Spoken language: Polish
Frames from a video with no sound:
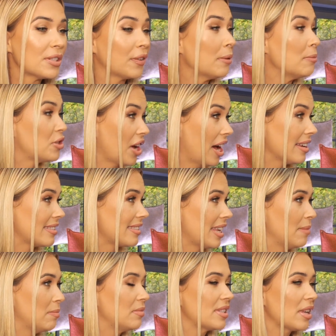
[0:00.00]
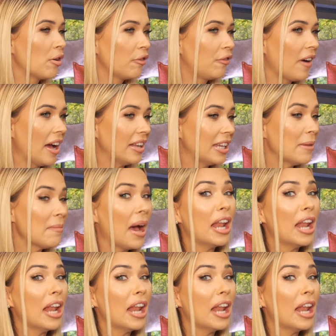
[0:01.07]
swoim czasem, zaufaniem,